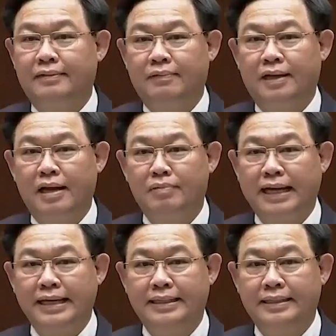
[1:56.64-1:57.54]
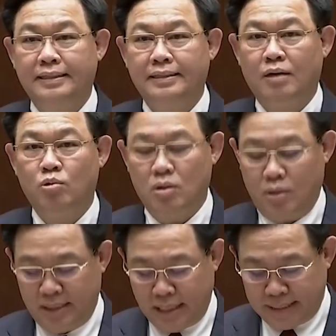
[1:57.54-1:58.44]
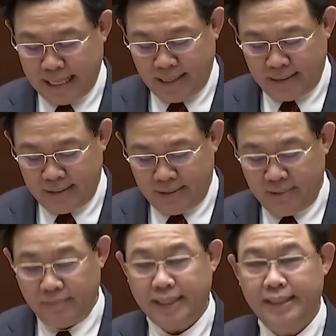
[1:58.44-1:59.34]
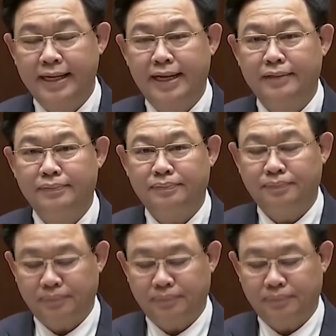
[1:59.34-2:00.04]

Phó Thủ tướng Thường trực Chính phủ Phạm Bình Minh sẽ thay mặt Chính phủ báo